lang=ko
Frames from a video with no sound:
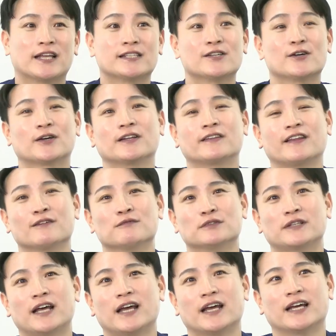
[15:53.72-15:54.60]
했었기
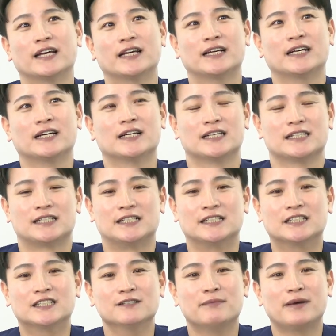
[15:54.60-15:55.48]
때문에
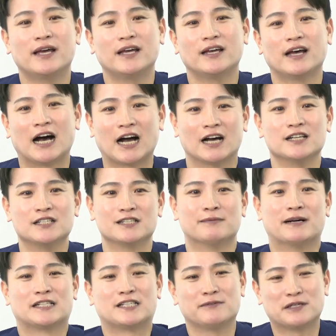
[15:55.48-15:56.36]
지금의 아까
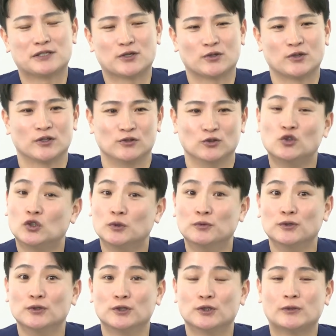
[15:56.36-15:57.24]
이제 말씀하셨던
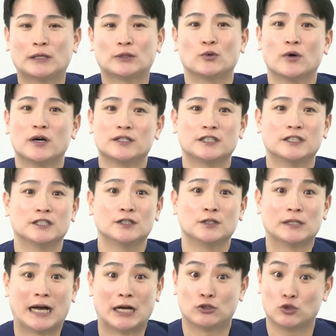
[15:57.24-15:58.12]
유튜브를
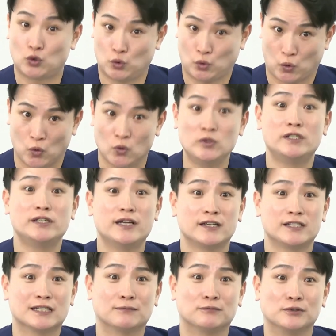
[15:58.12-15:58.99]
활동하시는 아주 좋은
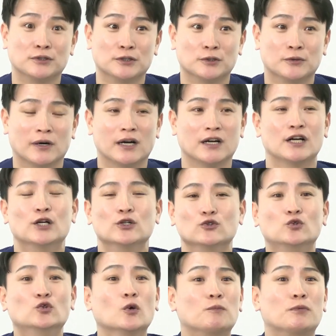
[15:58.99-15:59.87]
진행자분들과
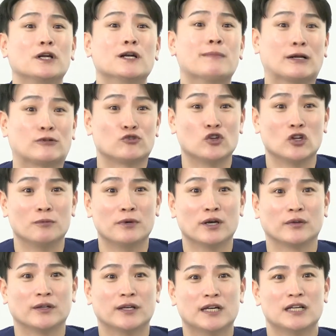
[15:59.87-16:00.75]
눈높이를
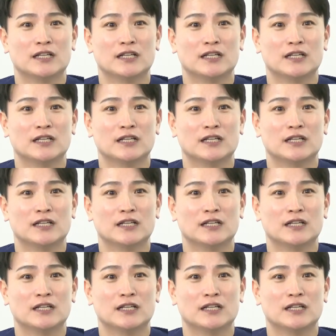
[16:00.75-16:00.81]
맞추려면